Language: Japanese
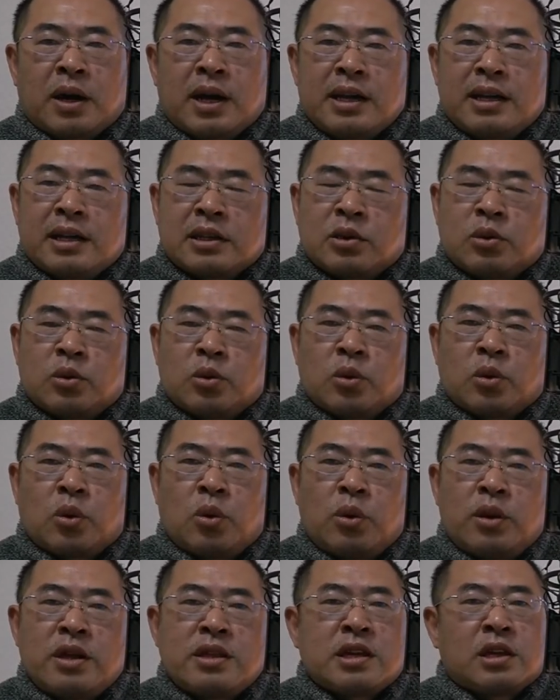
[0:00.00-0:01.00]
若い方と
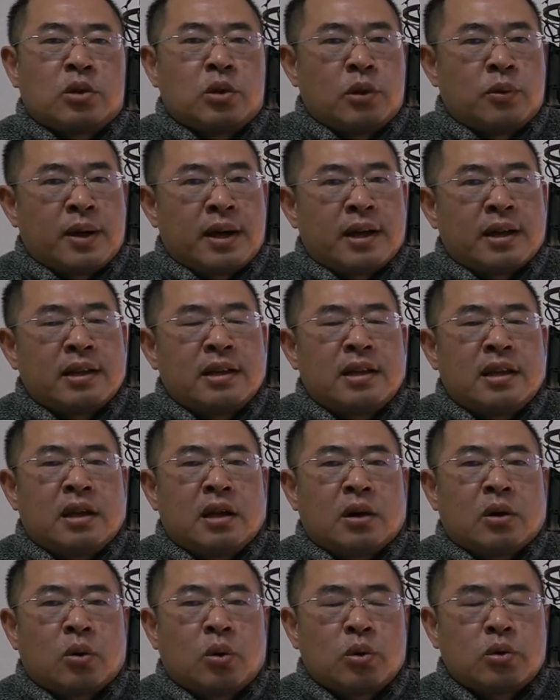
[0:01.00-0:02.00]
高齢者とでは
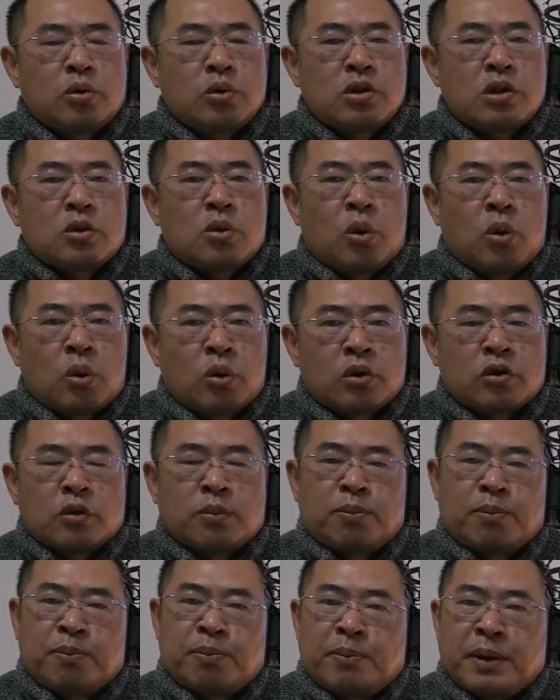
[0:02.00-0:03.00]
交通事故を起
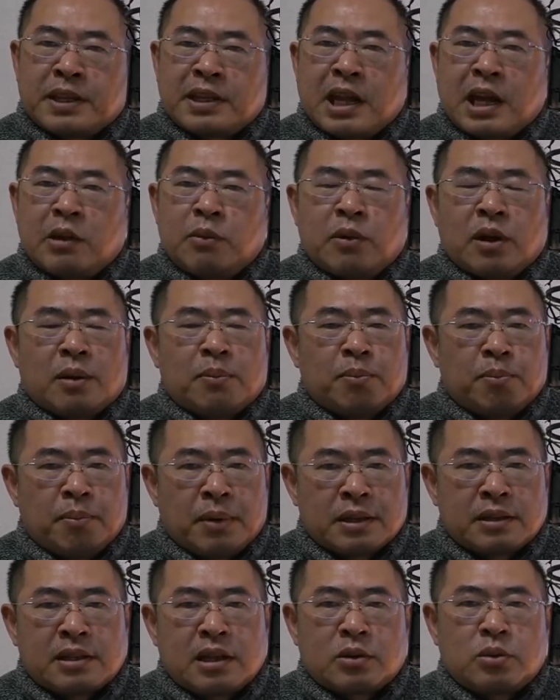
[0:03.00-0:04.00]
こすパターンは
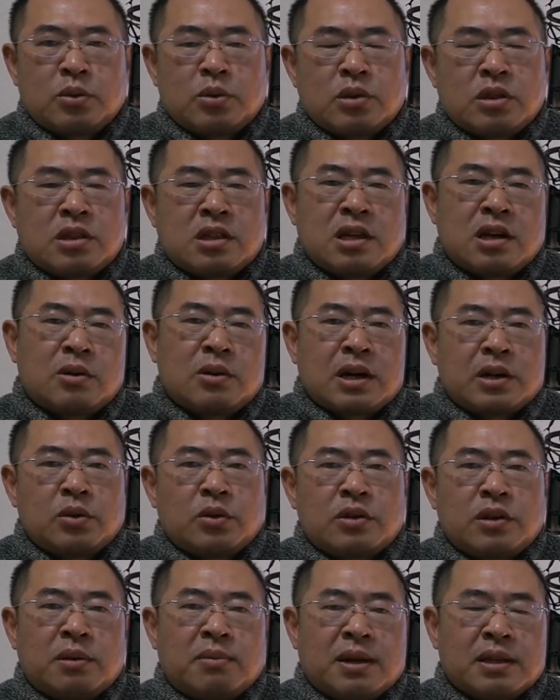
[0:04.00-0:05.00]
全く違う
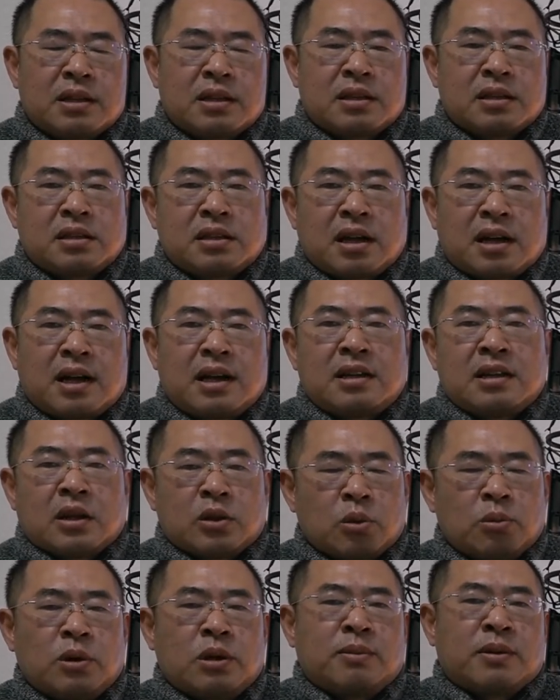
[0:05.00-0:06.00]
可能性は高
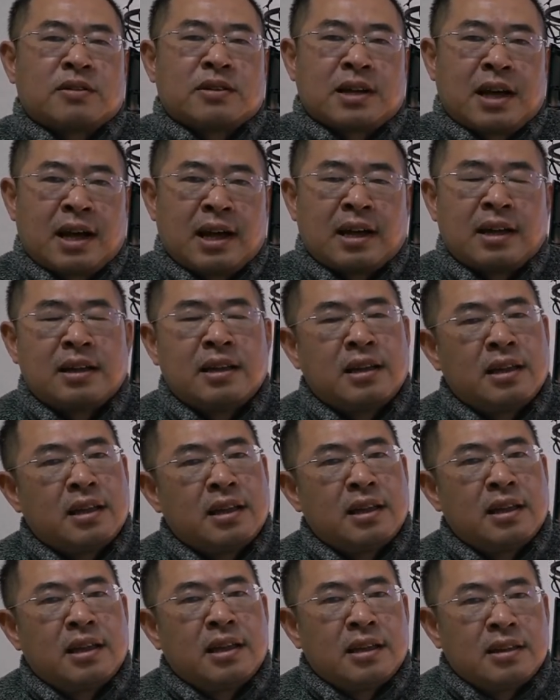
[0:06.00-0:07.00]
いんだと思いますが
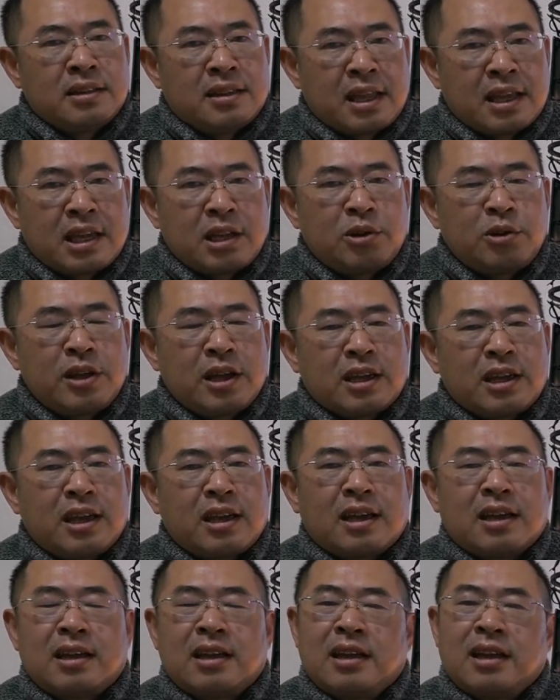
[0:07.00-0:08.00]
できる
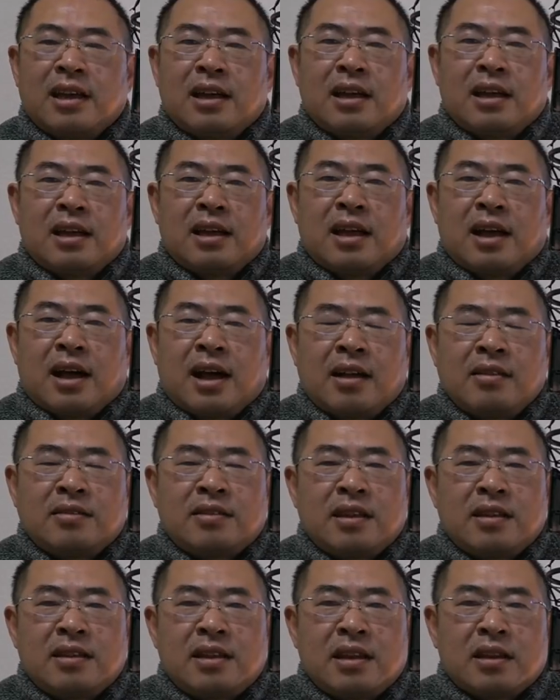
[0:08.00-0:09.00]
だけ
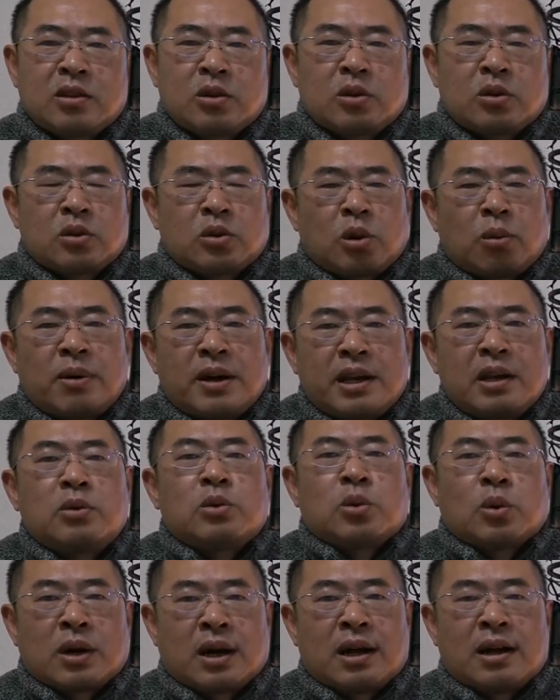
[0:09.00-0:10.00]
安全で止
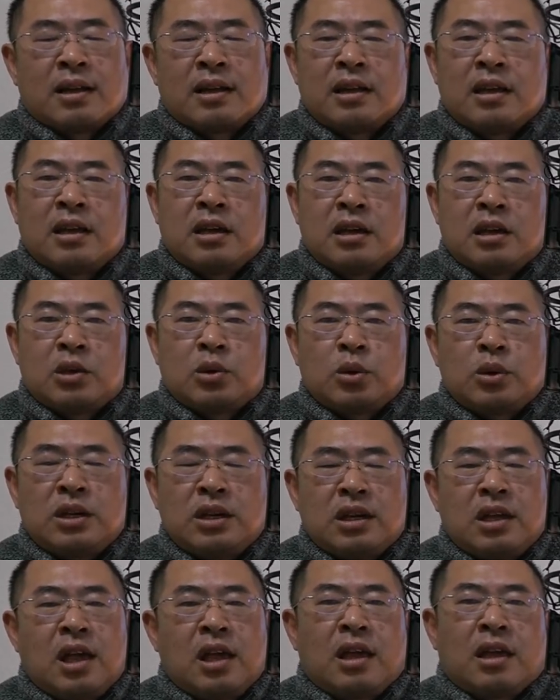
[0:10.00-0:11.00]
まれるとか
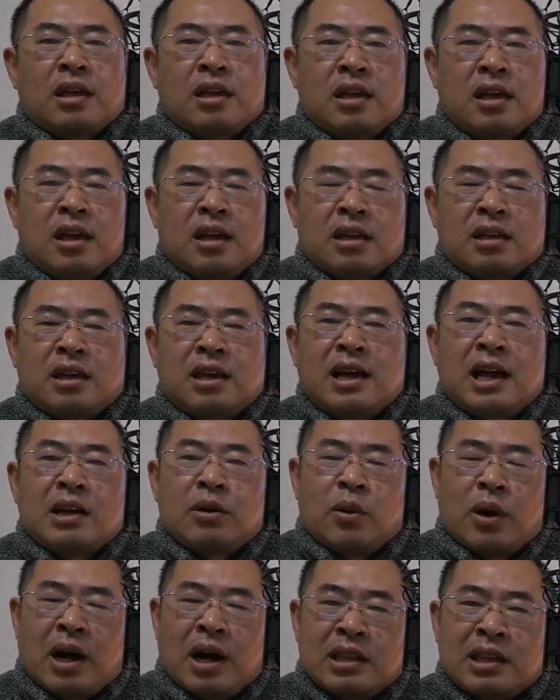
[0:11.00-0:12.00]
人に
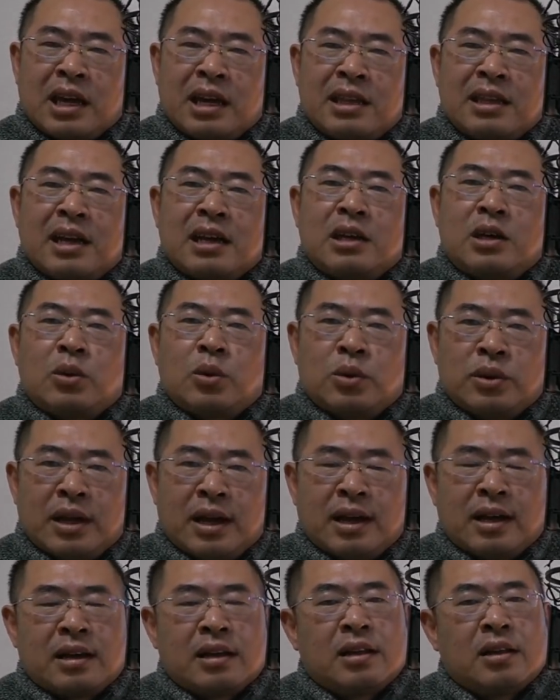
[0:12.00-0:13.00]
危害を与えない
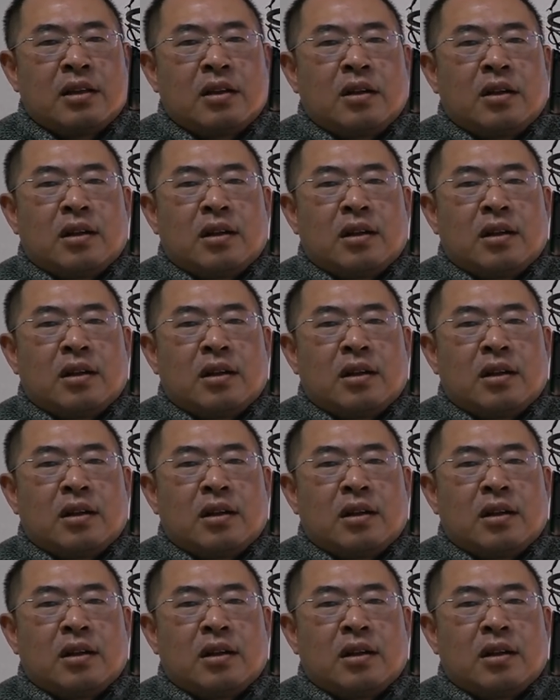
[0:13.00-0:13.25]
ような